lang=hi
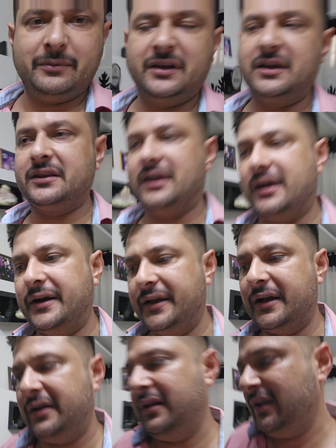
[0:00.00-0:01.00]
भी नहीं करता खाने
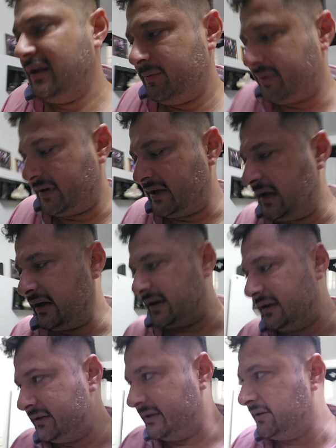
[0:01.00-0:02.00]
का पर क्या
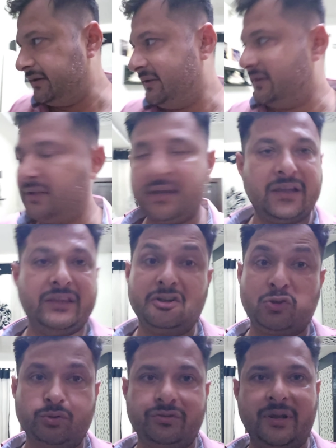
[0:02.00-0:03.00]
करा जी धक्के से
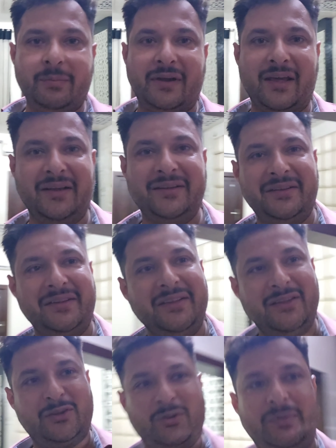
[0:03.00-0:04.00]
ठूसने पड़ा
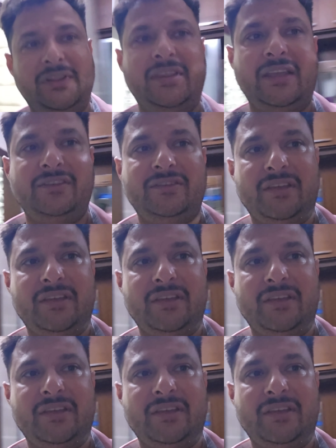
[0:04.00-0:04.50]
तो मिलते हैं जी